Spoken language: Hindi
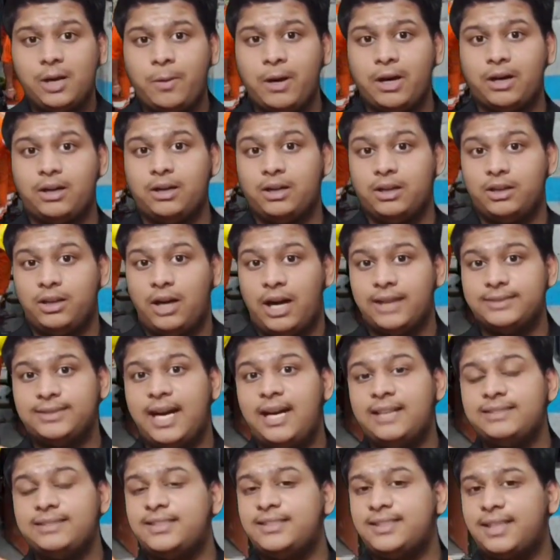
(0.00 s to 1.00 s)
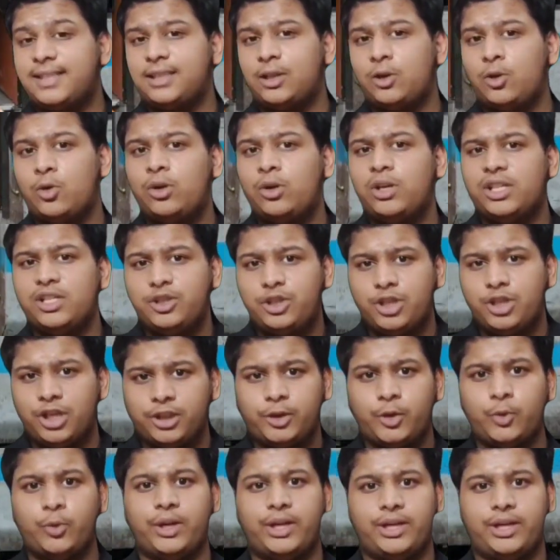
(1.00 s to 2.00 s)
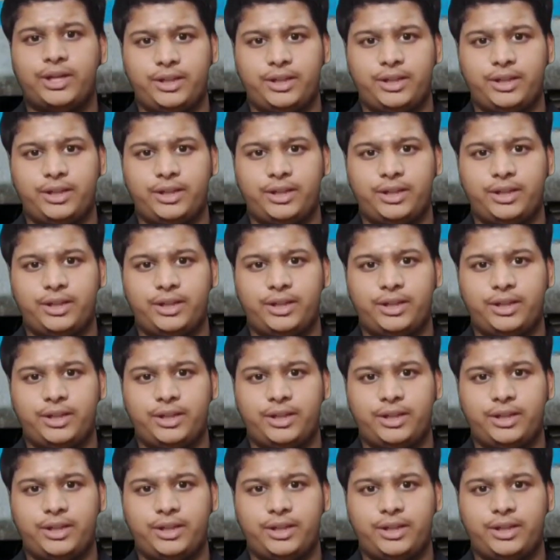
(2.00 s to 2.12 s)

लगभग हजार से ज़्यादा लोग इंजर्ड